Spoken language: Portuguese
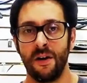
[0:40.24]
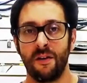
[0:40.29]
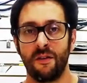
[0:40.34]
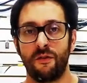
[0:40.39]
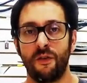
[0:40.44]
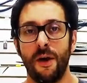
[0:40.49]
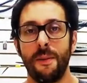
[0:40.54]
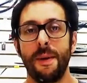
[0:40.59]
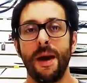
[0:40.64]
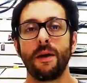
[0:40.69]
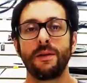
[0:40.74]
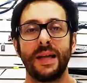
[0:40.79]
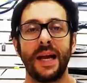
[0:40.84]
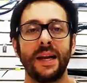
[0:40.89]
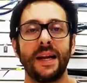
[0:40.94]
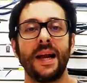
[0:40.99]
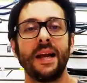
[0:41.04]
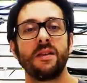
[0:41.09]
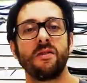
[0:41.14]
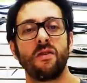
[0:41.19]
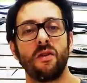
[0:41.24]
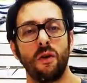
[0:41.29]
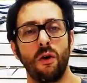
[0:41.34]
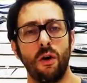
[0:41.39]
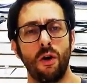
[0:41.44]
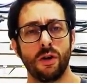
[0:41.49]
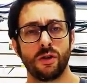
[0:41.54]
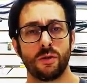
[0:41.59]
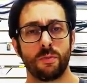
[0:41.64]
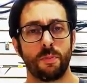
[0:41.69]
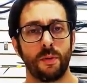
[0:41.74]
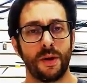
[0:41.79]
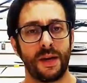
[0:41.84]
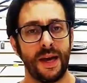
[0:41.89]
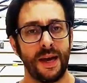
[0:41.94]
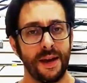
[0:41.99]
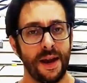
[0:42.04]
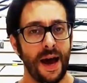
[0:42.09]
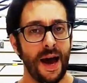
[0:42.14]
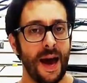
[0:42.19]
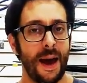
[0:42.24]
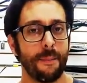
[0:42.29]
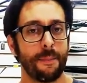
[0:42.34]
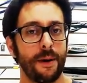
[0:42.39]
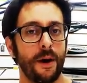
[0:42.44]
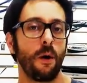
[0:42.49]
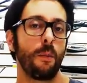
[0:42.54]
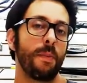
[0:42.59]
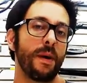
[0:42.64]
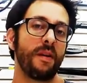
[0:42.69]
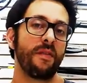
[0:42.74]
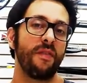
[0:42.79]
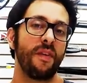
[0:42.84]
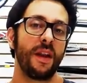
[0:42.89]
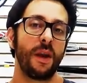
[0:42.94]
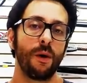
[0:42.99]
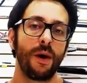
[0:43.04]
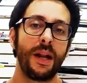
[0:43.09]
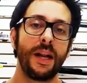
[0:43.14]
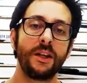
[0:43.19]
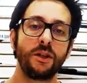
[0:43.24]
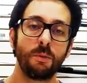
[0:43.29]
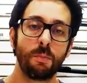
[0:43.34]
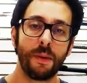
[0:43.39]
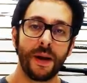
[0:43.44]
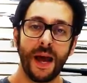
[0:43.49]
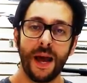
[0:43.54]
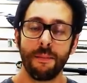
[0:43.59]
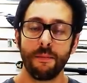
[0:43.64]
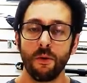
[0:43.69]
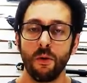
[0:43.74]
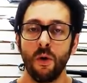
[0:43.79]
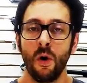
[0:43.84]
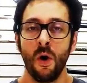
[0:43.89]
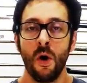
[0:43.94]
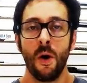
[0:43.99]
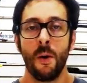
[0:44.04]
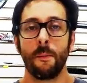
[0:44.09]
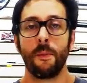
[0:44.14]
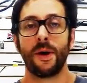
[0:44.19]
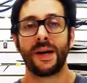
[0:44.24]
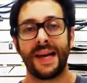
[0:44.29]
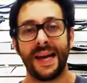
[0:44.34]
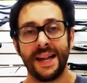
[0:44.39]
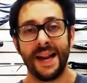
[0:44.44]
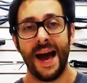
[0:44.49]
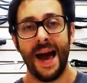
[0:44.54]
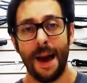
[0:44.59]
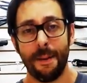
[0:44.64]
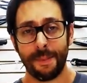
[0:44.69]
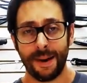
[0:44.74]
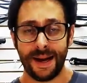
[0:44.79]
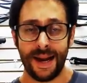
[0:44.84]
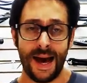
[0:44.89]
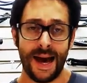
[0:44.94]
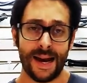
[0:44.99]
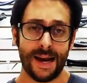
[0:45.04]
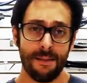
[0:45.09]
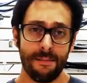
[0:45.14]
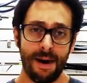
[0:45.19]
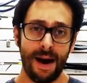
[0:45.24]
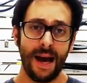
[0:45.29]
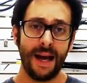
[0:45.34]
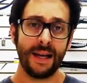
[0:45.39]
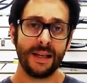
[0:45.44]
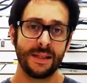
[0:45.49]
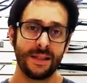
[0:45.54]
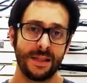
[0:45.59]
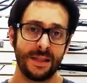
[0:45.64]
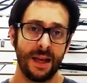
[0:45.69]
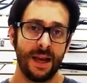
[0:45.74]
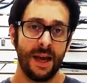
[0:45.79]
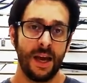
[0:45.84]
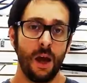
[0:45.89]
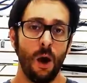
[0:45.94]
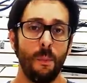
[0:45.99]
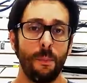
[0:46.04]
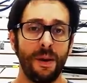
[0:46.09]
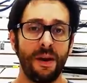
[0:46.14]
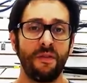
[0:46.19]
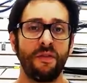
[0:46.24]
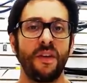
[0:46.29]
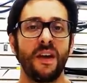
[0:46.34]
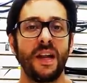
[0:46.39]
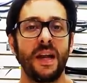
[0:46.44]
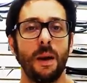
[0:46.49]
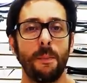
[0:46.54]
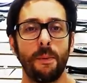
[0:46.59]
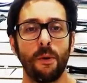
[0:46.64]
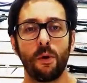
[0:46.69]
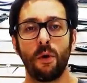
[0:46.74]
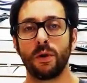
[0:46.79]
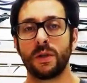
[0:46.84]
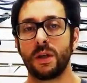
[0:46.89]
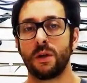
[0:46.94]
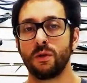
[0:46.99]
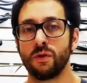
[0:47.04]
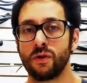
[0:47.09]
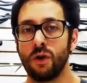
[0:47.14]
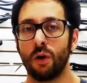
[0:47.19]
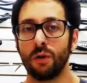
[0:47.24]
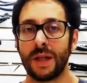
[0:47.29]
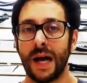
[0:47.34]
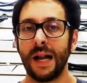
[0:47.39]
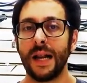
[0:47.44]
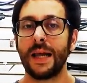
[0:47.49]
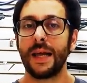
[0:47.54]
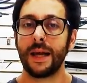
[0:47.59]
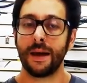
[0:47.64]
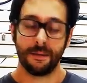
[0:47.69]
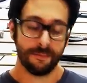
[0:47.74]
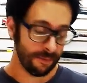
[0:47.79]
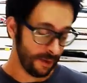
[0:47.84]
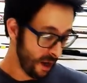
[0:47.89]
foi meio tendencioso, porque na época eu preferi o Elite Premium, porque na época ela era mais... eu preferia por conta do solta-linha.